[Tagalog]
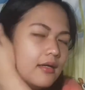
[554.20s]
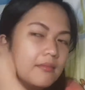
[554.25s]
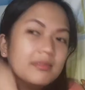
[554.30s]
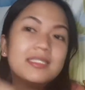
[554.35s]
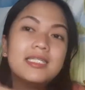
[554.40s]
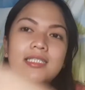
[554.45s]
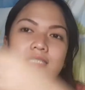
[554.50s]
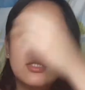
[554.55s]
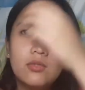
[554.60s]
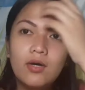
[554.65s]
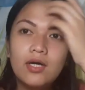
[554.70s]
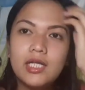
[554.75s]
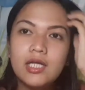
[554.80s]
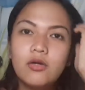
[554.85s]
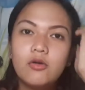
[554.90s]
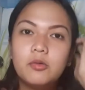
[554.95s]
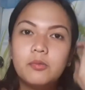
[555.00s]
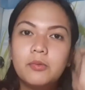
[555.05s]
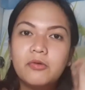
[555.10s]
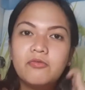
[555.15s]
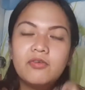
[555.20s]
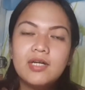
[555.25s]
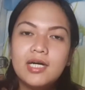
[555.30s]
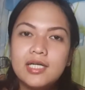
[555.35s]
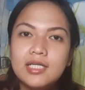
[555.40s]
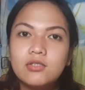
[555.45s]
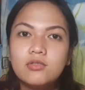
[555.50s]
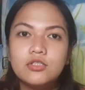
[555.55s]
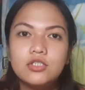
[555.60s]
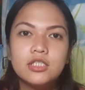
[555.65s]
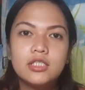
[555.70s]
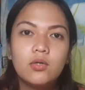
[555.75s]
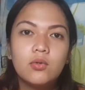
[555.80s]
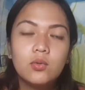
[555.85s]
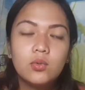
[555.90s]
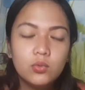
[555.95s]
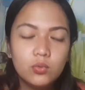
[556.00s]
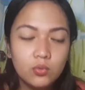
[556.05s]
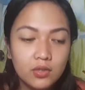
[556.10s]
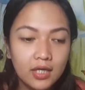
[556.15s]
basta January or February ko siya
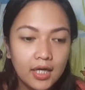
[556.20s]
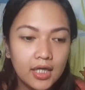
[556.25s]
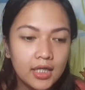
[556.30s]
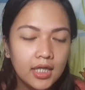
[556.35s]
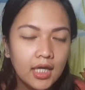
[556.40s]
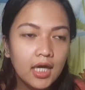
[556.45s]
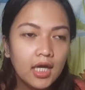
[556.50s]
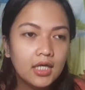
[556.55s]
nahulugan.